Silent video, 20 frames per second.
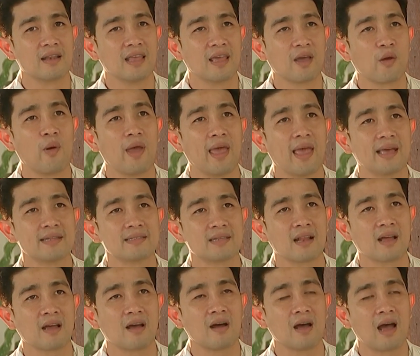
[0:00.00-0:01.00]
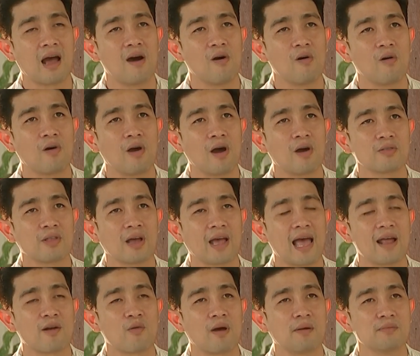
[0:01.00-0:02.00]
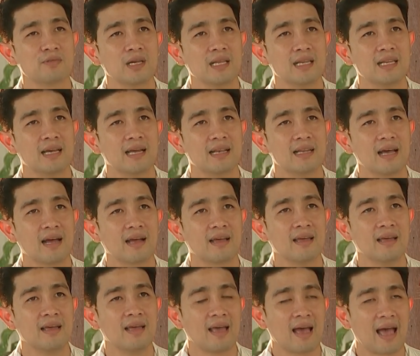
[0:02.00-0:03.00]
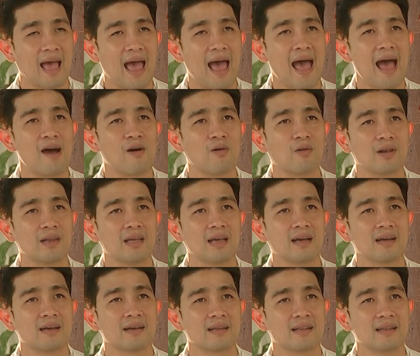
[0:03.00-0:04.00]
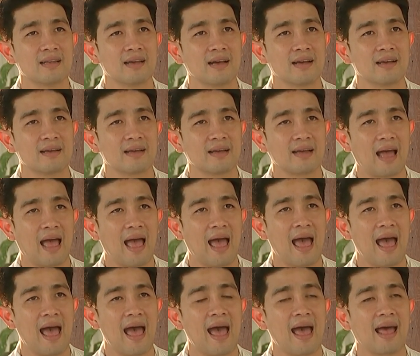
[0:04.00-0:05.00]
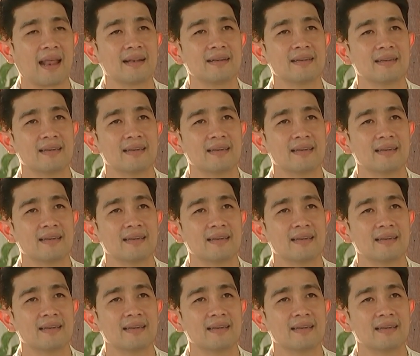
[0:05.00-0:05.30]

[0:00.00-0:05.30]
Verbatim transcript: รีเควสแล้วก็เขาเขาต้องการความช่วยเหลือเรื่องข้าวเรื่องเรื่องอาหาร